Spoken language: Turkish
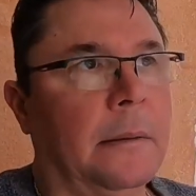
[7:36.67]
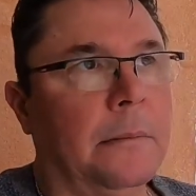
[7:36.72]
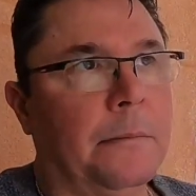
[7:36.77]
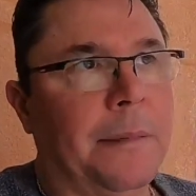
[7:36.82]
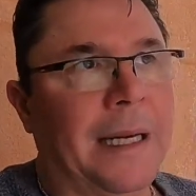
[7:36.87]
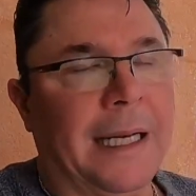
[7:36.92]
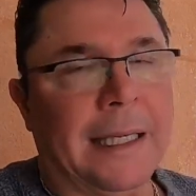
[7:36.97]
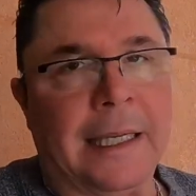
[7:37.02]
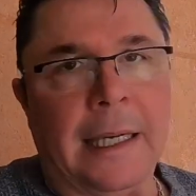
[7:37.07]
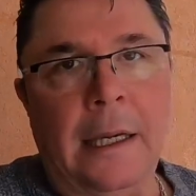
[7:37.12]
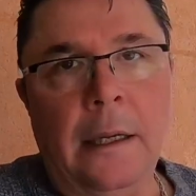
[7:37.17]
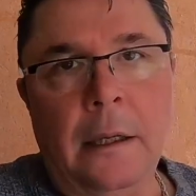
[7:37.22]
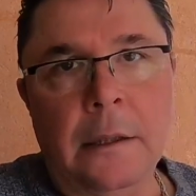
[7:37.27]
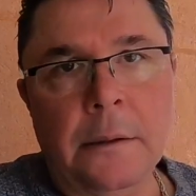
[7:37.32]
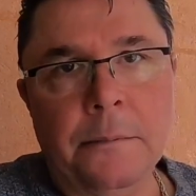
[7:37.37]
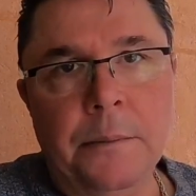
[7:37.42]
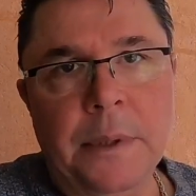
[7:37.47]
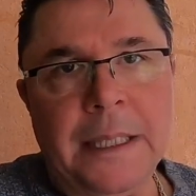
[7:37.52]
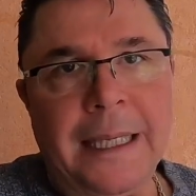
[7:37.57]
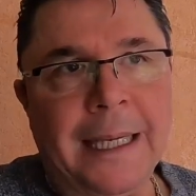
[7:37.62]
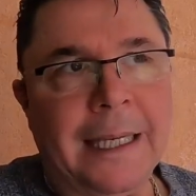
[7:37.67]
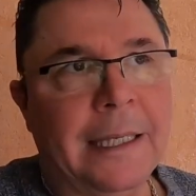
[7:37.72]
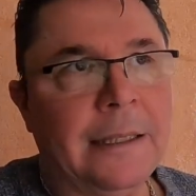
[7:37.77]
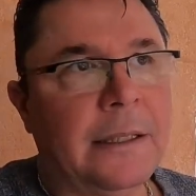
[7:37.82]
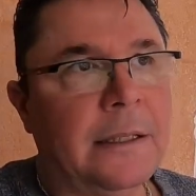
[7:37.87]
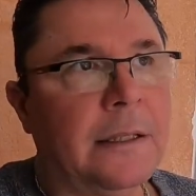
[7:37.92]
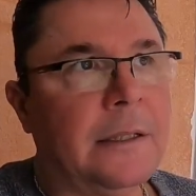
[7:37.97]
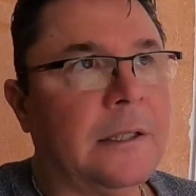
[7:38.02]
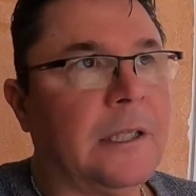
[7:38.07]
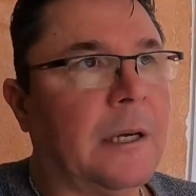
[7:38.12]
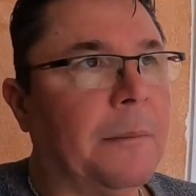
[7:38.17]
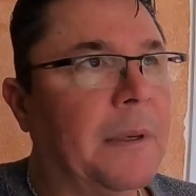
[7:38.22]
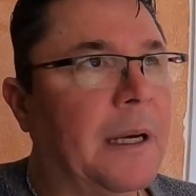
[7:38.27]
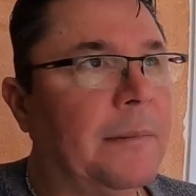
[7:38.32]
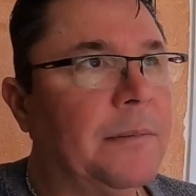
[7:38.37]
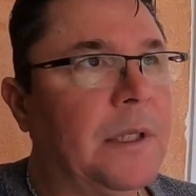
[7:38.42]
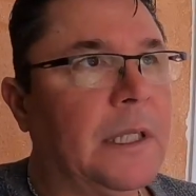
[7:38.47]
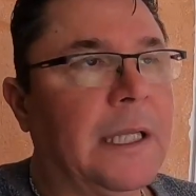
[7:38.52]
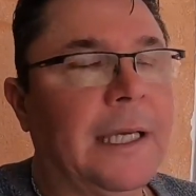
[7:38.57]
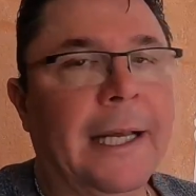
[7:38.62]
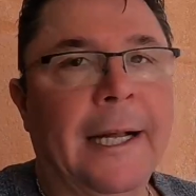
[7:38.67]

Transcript: Merkel Hanım bir kere dedi tamam dedi